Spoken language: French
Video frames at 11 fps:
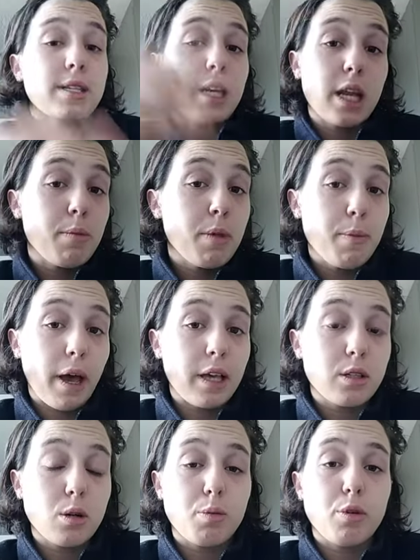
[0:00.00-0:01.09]
ami, par
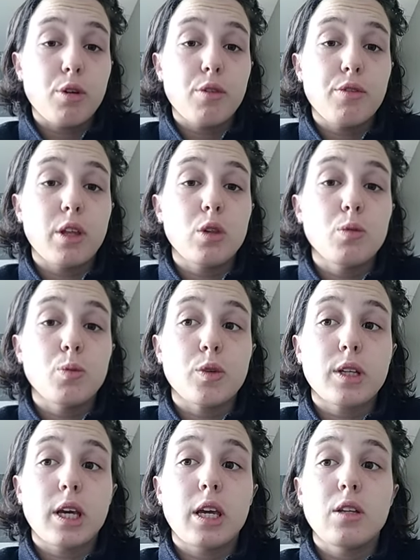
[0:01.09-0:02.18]
exemple, vient de nous montrer
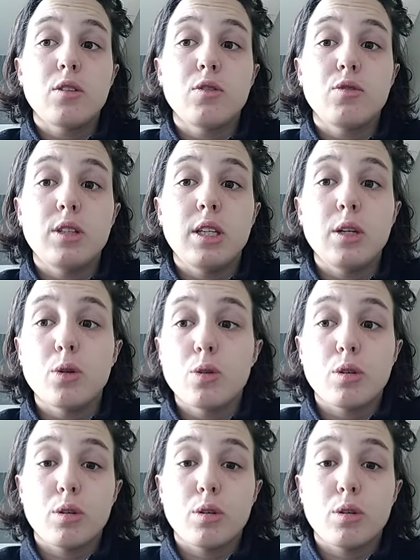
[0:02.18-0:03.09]
une vidéo